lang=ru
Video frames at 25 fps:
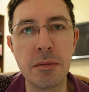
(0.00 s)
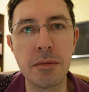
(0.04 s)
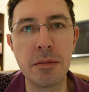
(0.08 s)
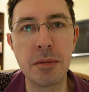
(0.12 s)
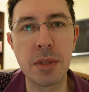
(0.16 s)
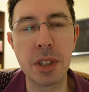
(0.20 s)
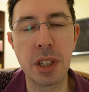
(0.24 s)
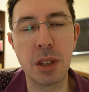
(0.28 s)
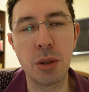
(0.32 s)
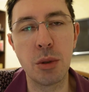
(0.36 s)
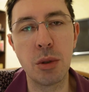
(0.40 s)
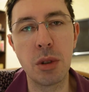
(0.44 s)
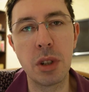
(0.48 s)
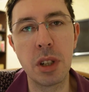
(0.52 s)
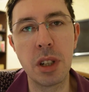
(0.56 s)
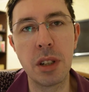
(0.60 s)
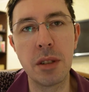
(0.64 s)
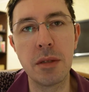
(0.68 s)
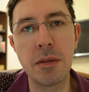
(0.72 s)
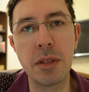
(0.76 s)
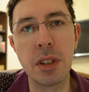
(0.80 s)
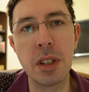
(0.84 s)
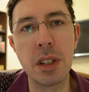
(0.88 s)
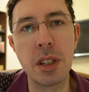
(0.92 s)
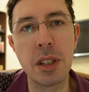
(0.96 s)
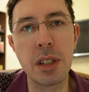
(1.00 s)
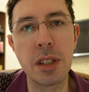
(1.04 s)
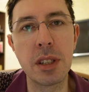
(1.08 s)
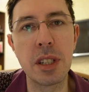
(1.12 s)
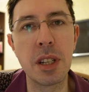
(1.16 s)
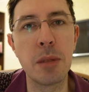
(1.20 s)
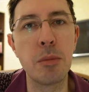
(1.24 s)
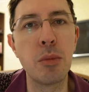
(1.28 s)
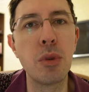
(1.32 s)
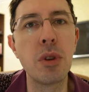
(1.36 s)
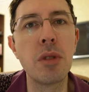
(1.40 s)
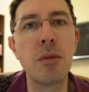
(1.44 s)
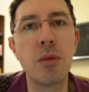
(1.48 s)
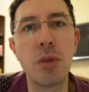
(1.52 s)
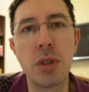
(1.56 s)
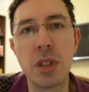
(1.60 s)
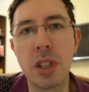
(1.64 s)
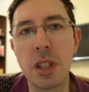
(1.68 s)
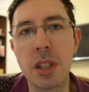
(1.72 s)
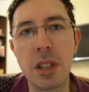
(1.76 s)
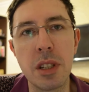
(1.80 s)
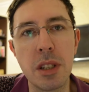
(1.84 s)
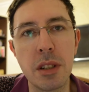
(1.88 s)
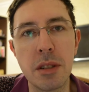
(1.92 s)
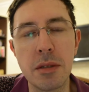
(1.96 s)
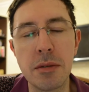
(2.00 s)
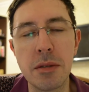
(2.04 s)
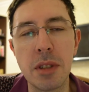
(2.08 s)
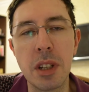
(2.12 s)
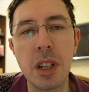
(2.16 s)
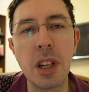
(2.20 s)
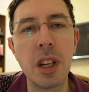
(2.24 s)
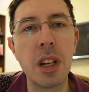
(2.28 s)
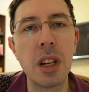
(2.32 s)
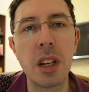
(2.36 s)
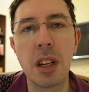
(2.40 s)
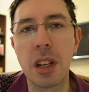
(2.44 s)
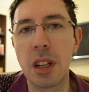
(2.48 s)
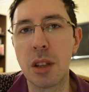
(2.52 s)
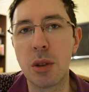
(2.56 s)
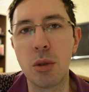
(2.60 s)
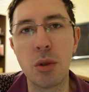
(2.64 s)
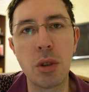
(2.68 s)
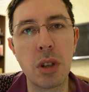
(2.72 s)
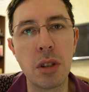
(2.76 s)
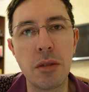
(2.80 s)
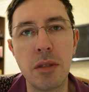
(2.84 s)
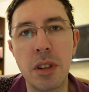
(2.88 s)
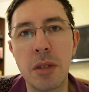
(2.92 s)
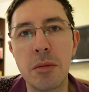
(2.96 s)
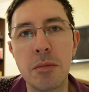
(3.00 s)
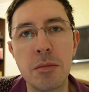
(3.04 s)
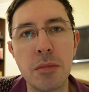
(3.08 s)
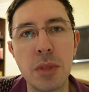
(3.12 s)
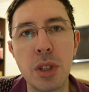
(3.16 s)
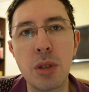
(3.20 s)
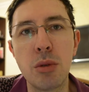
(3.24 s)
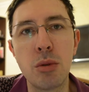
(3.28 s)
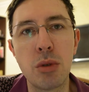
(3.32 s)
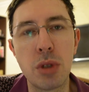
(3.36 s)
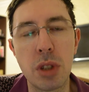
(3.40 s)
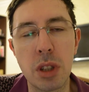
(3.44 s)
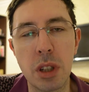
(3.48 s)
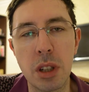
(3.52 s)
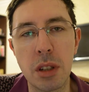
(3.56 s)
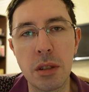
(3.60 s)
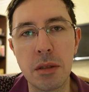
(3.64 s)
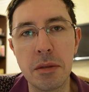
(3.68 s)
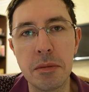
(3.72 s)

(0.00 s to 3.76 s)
которые вы с собой возите, которые вам не нужны.